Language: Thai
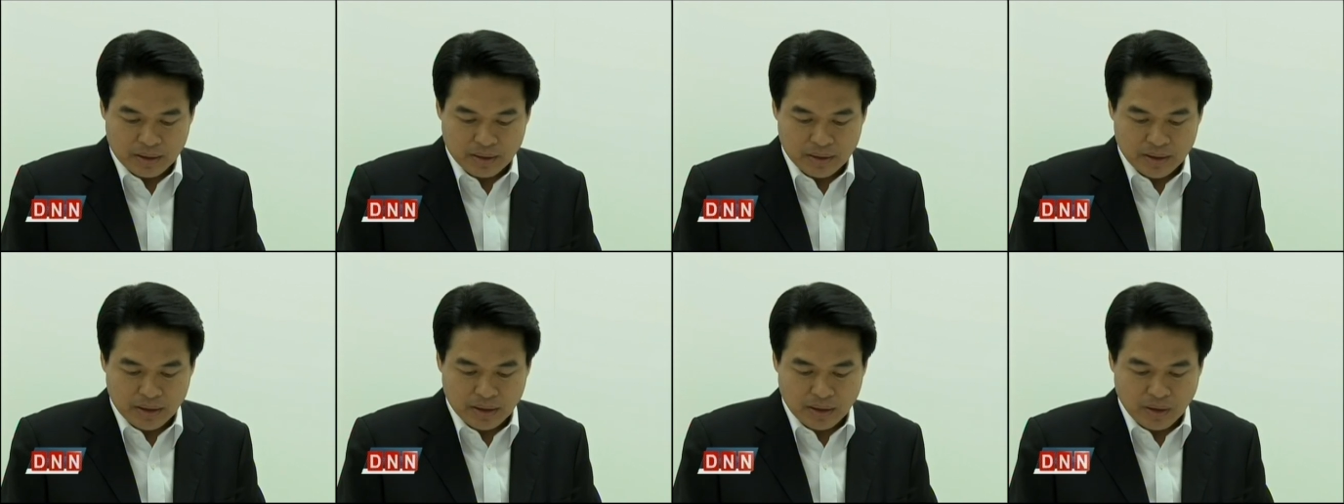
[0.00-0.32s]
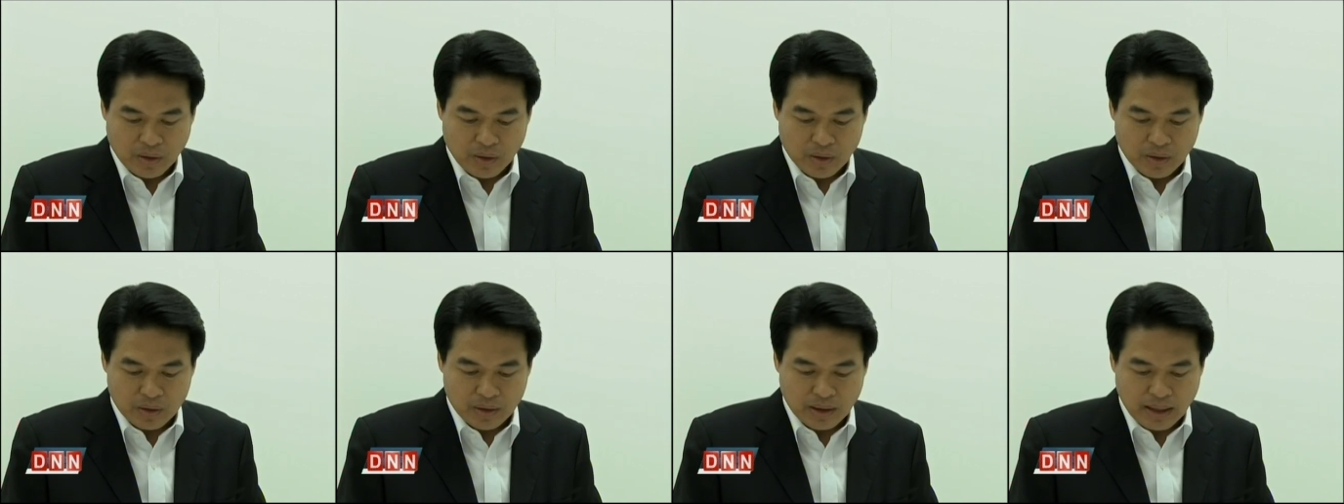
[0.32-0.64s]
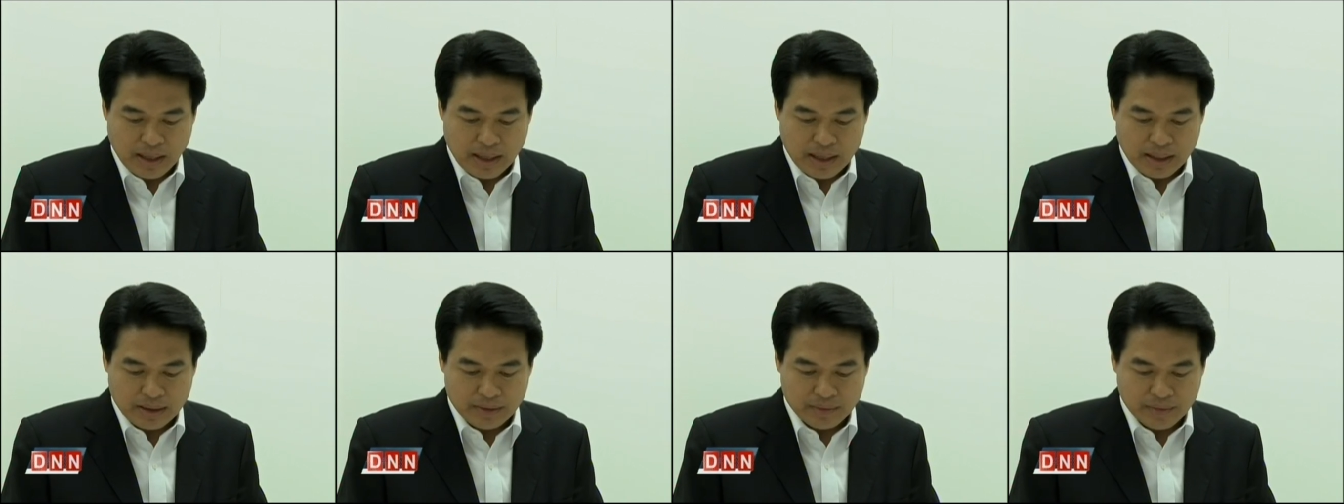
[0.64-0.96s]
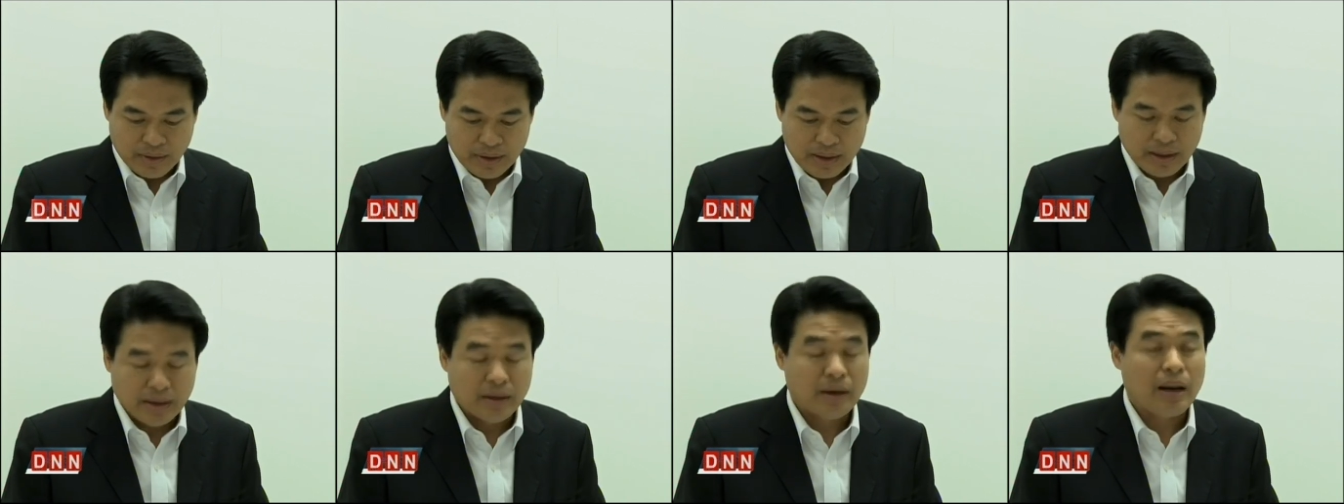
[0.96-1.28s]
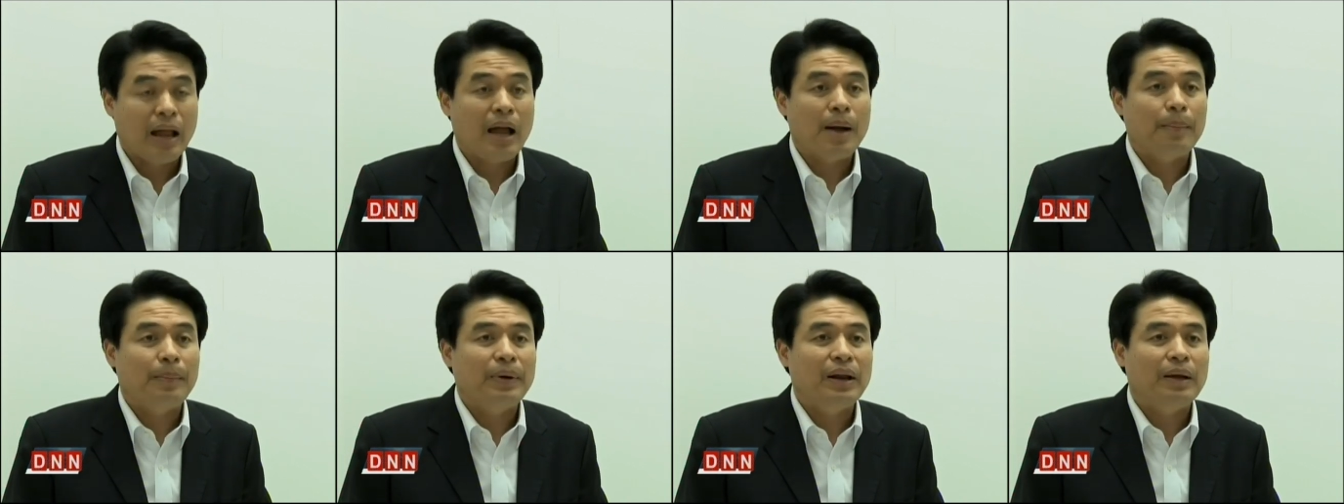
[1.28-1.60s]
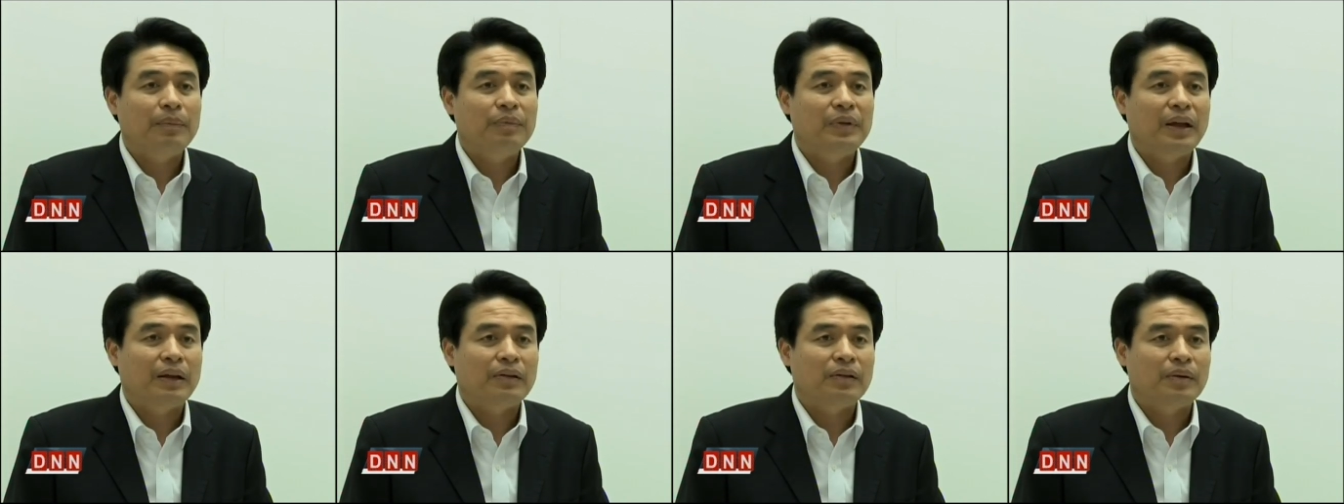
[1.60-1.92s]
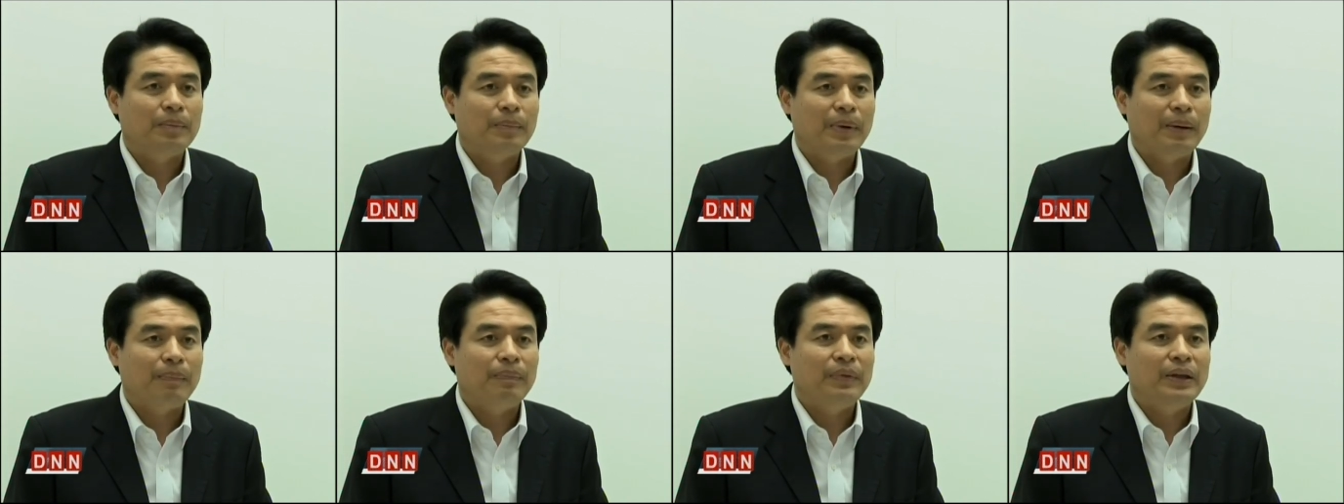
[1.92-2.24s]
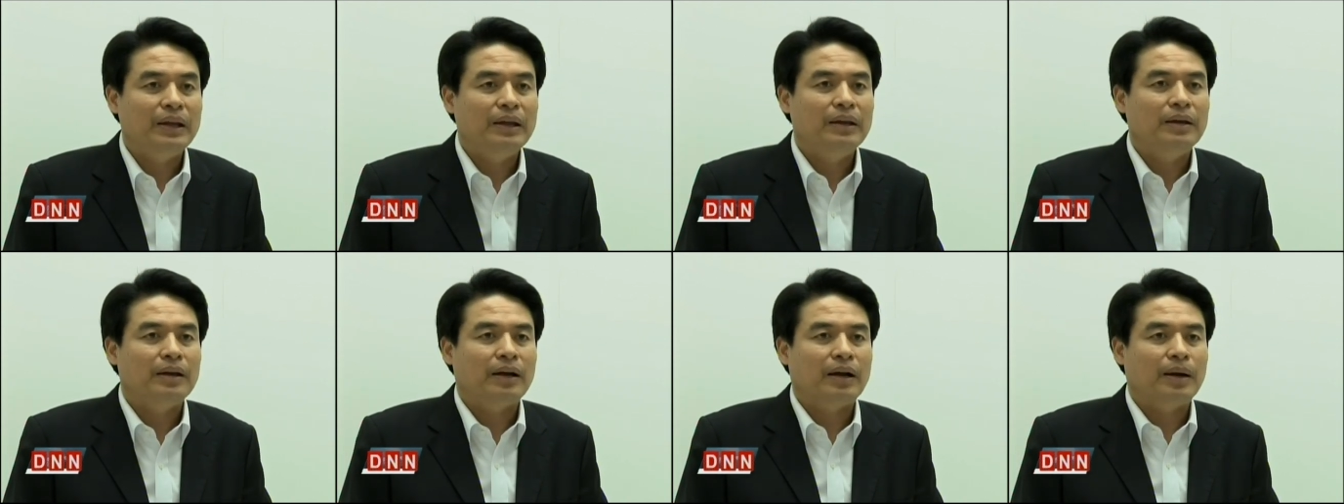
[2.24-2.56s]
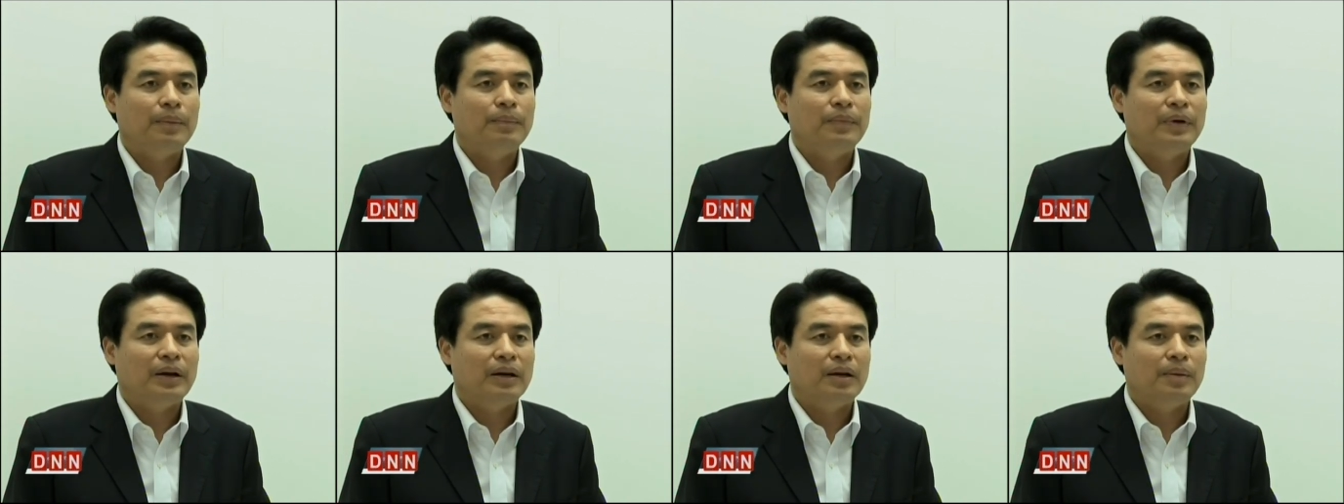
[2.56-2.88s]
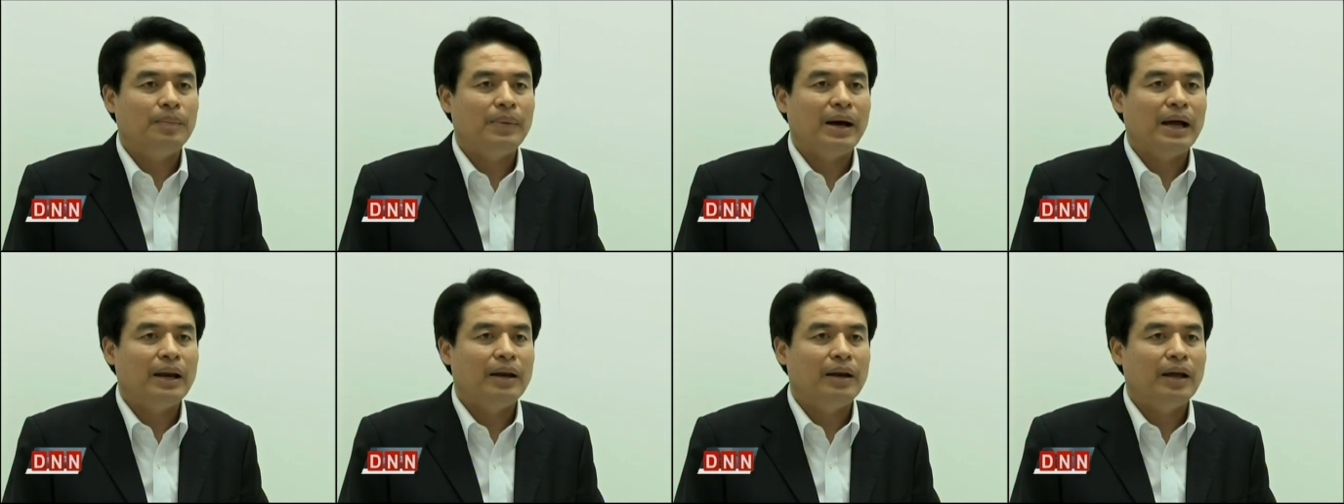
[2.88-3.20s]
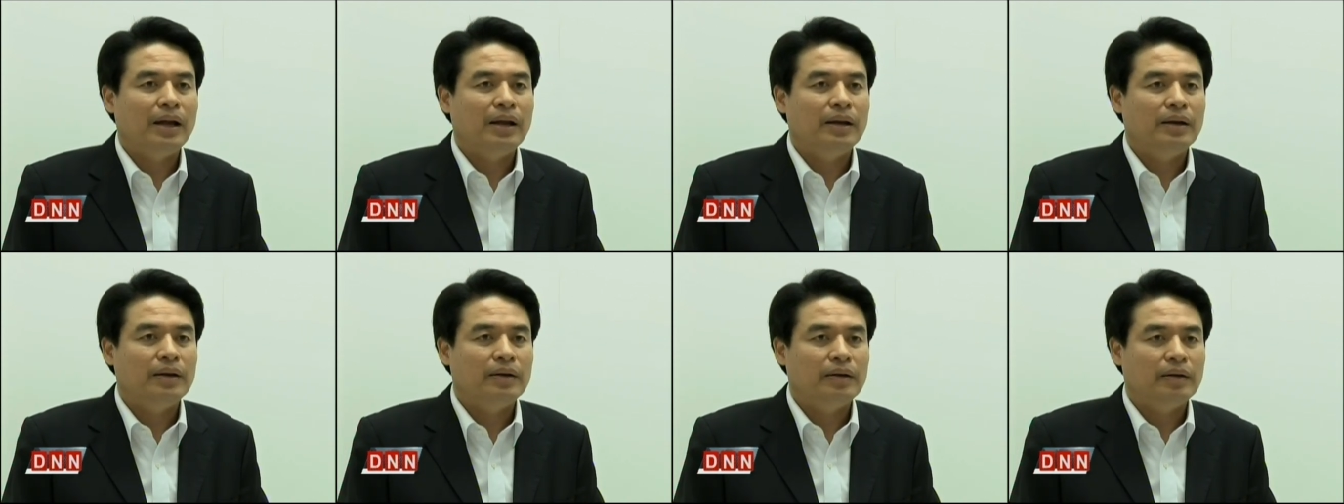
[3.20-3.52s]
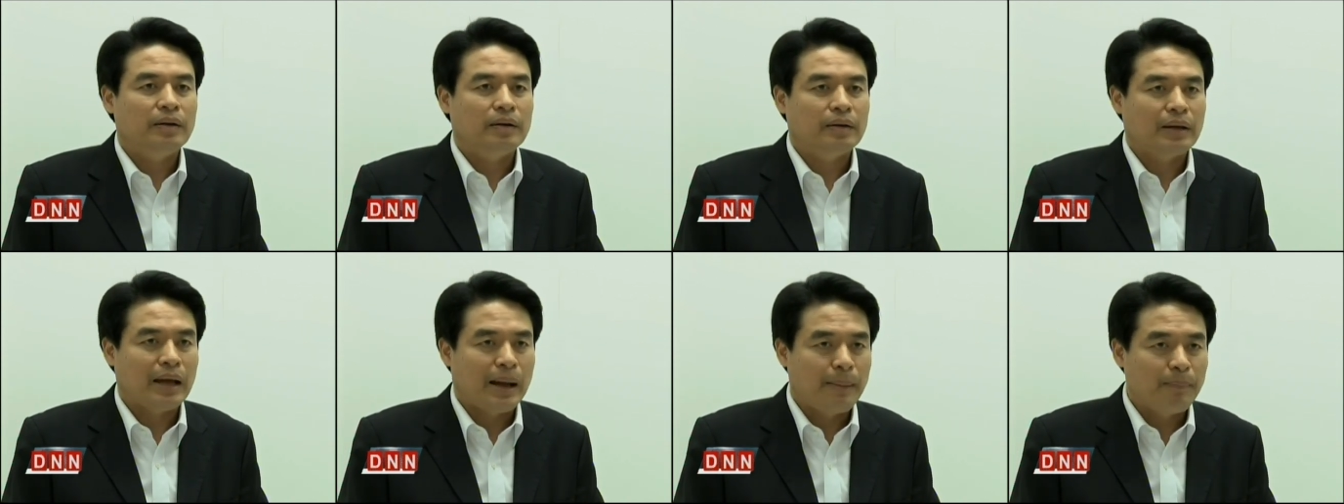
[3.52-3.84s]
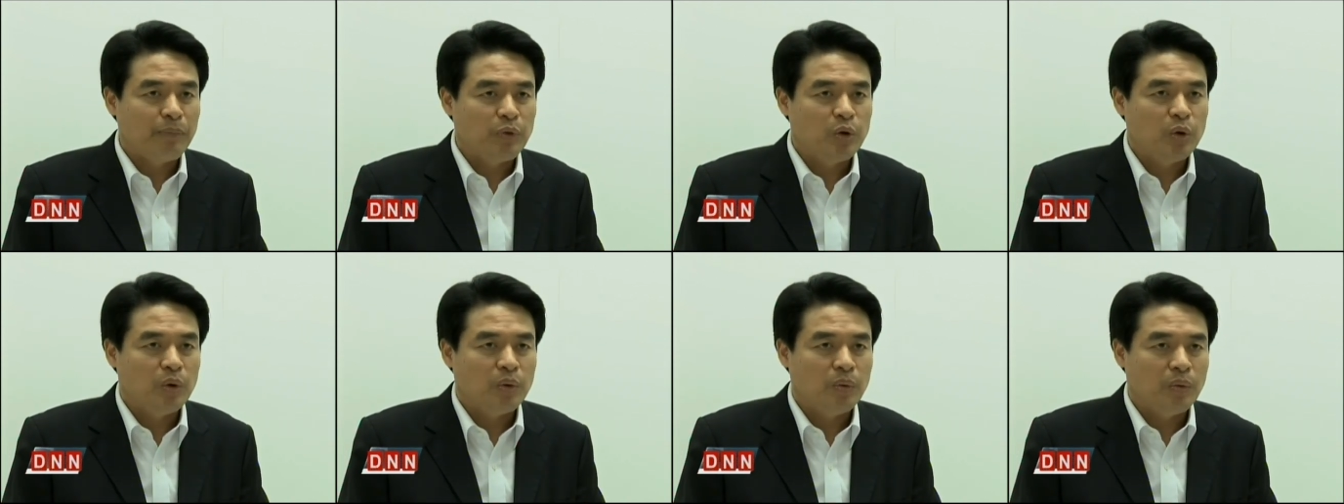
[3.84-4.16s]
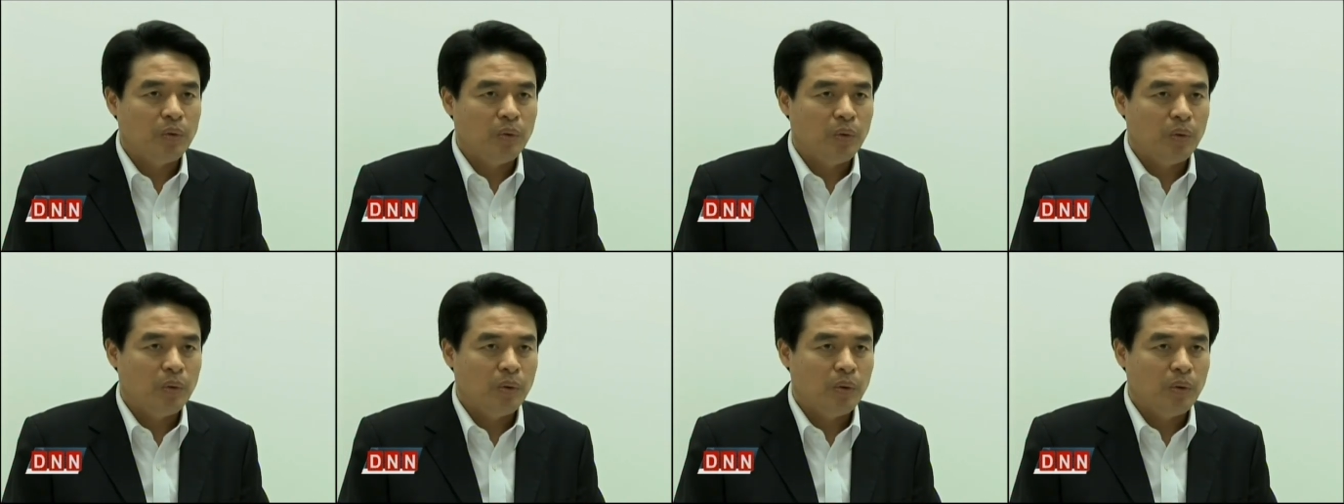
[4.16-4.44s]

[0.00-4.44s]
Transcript: เรื่องของการเสนอร่างพระราชบัญญัติฉบับนี้นะครับ รัฐบาลได้ทำอยู่